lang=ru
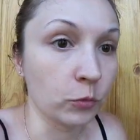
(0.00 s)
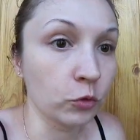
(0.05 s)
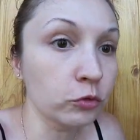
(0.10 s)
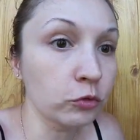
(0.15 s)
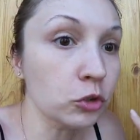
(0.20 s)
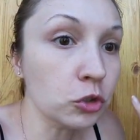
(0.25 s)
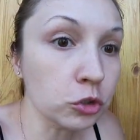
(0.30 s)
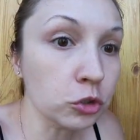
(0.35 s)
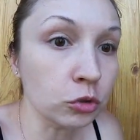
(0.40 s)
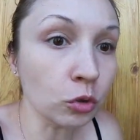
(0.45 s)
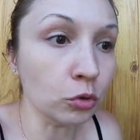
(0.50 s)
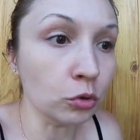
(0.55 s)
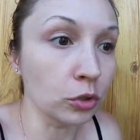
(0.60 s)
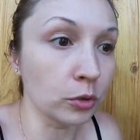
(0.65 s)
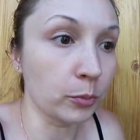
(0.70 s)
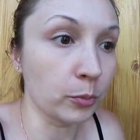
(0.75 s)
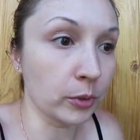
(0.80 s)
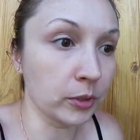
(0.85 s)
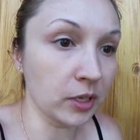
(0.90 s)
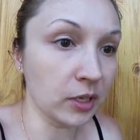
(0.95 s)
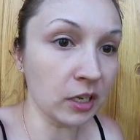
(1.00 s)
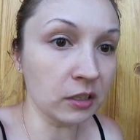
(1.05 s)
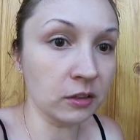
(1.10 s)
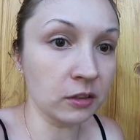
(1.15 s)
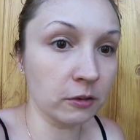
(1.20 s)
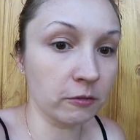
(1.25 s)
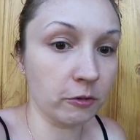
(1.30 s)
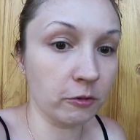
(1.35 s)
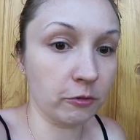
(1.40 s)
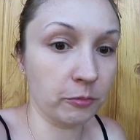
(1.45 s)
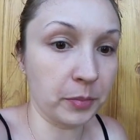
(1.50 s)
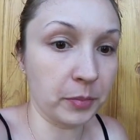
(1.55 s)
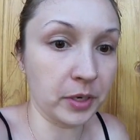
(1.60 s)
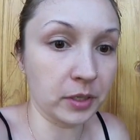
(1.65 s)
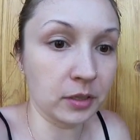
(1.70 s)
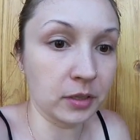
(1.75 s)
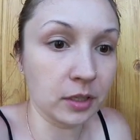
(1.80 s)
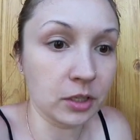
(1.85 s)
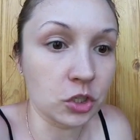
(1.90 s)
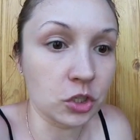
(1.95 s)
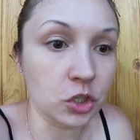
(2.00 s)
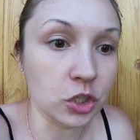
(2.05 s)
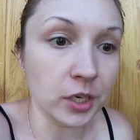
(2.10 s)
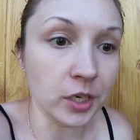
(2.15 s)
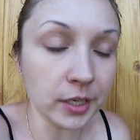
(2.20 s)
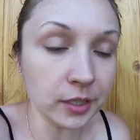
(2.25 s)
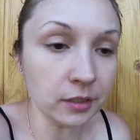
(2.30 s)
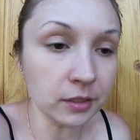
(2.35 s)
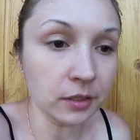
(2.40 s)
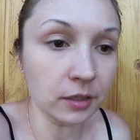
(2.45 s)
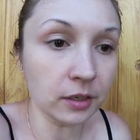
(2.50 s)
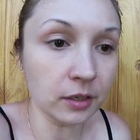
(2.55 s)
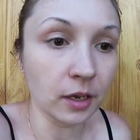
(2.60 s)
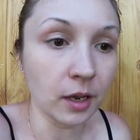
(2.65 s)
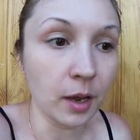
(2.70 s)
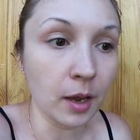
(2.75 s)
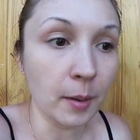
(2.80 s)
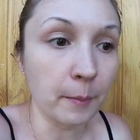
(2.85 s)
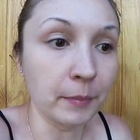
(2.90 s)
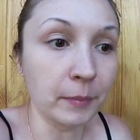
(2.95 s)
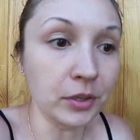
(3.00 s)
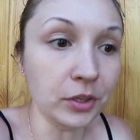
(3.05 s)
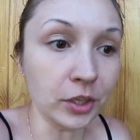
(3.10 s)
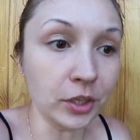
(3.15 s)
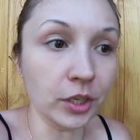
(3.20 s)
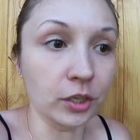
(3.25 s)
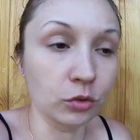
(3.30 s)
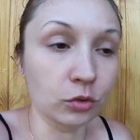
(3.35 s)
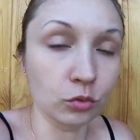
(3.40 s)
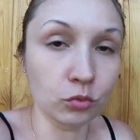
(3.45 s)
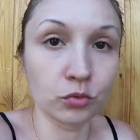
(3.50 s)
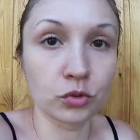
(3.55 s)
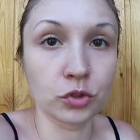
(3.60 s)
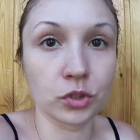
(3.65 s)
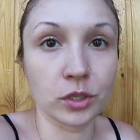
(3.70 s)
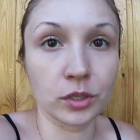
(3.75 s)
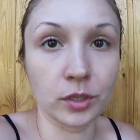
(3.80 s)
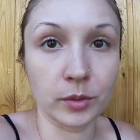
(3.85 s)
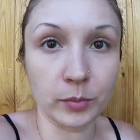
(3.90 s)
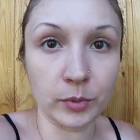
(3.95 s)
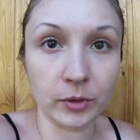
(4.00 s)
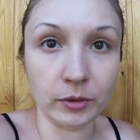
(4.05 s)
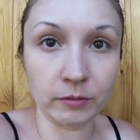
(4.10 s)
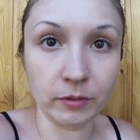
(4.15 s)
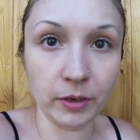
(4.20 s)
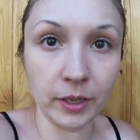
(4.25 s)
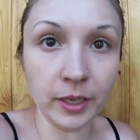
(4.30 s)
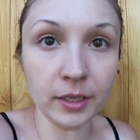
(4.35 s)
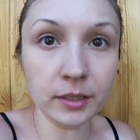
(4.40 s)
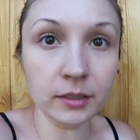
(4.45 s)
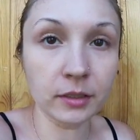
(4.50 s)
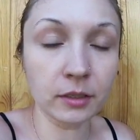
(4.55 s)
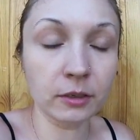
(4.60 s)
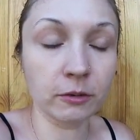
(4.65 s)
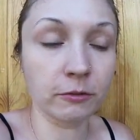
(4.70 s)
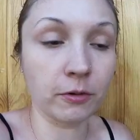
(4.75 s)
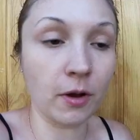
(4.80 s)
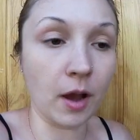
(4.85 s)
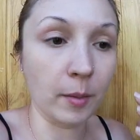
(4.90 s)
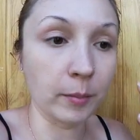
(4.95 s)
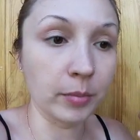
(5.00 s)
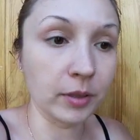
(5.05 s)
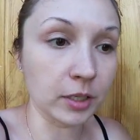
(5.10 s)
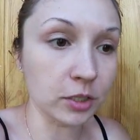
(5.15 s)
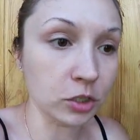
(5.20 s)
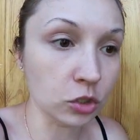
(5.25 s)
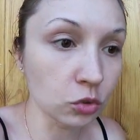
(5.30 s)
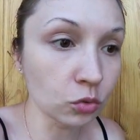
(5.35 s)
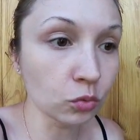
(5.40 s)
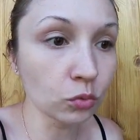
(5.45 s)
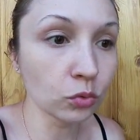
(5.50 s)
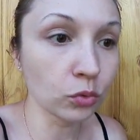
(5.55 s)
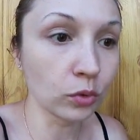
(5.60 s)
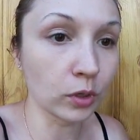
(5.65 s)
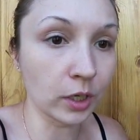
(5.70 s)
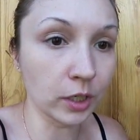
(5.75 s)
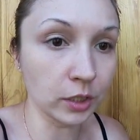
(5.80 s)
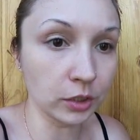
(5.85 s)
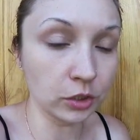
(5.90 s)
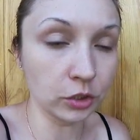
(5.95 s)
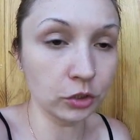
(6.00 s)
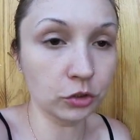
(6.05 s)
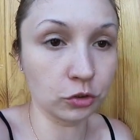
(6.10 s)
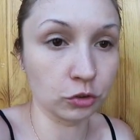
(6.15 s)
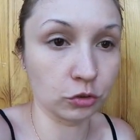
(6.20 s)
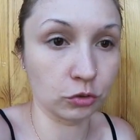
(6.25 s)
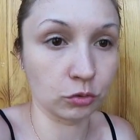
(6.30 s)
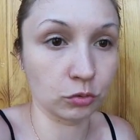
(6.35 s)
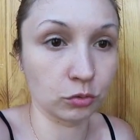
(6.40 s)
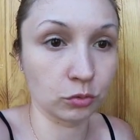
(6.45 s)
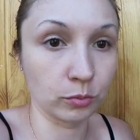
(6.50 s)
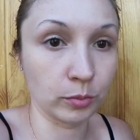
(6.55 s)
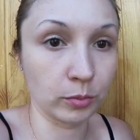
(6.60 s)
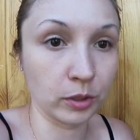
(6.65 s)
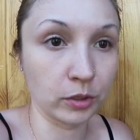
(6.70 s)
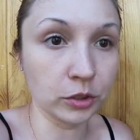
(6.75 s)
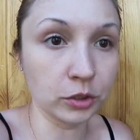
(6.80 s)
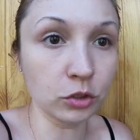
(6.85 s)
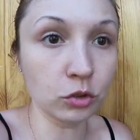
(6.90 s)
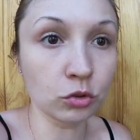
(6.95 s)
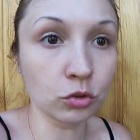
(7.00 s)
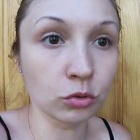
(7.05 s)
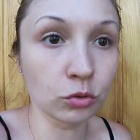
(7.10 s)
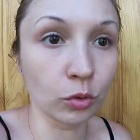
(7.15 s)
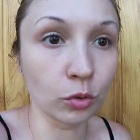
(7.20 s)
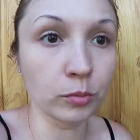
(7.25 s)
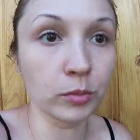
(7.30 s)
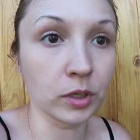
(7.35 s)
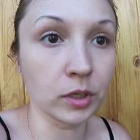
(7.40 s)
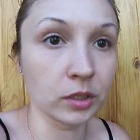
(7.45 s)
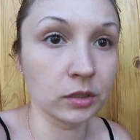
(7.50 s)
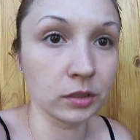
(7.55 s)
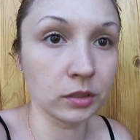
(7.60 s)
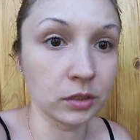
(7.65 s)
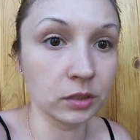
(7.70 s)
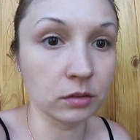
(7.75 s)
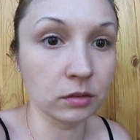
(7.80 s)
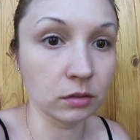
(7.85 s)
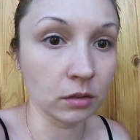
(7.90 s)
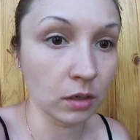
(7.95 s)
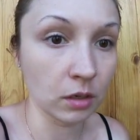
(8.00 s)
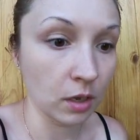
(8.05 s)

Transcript: Ну вот что непонятного в предложении «мне нужно направление в областную клиническую больницу номер один».